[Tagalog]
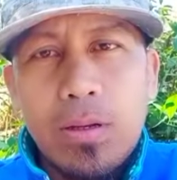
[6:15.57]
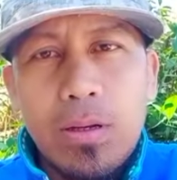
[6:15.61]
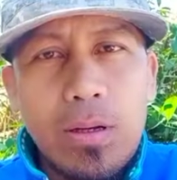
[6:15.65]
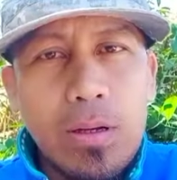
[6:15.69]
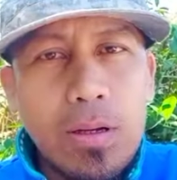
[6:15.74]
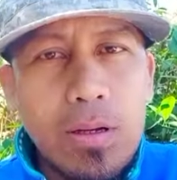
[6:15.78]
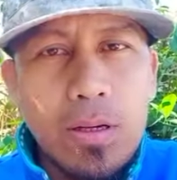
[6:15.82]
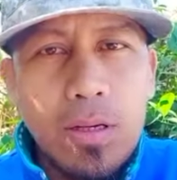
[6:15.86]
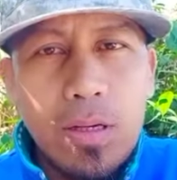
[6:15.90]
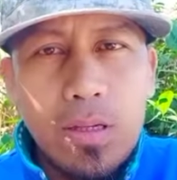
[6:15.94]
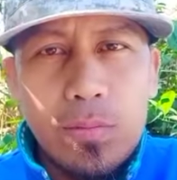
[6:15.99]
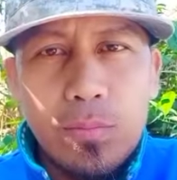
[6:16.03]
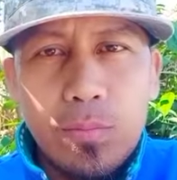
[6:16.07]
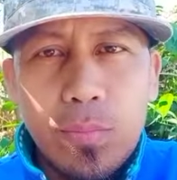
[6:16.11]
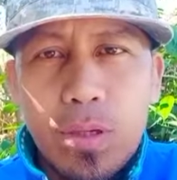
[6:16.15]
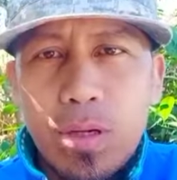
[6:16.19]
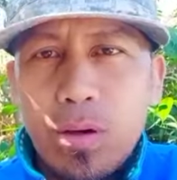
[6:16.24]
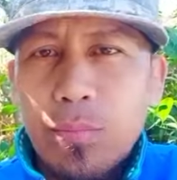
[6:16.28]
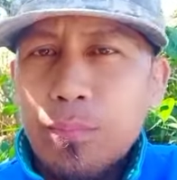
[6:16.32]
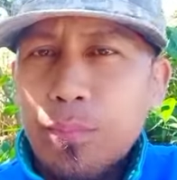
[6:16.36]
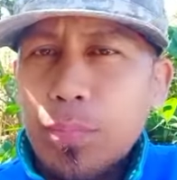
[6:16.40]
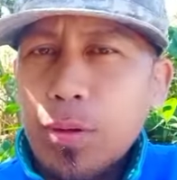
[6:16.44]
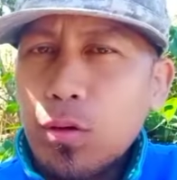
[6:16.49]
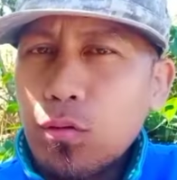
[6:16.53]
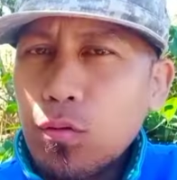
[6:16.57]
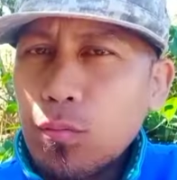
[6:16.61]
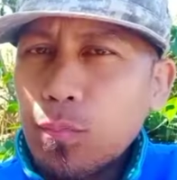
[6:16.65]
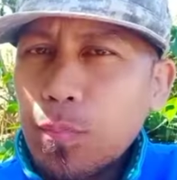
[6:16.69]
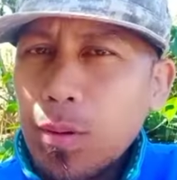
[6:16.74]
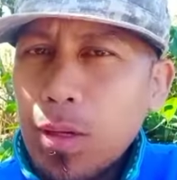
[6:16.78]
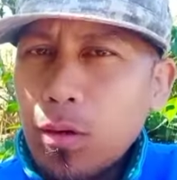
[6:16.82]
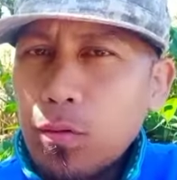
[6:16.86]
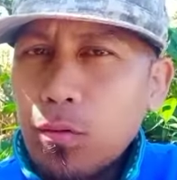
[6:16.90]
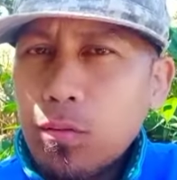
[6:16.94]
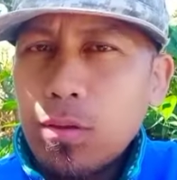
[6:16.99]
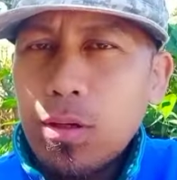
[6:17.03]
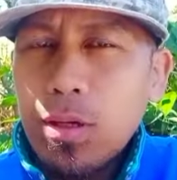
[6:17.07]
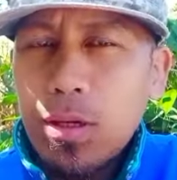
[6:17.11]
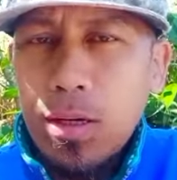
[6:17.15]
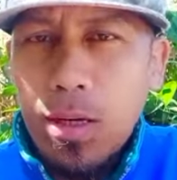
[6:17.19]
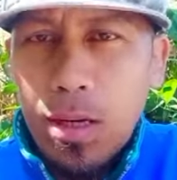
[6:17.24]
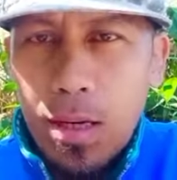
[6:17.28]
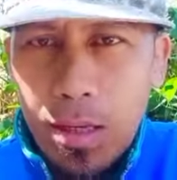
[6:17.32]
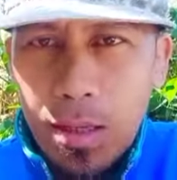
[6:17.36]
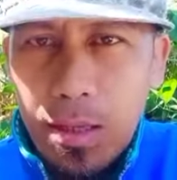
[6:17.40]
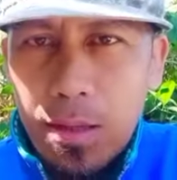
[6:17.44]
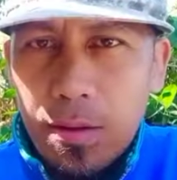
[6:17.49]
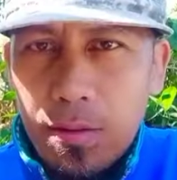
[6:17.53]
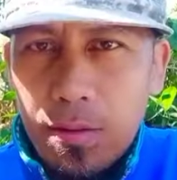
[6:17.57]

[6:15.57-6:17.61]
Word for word: at mga bilog-bilog na clay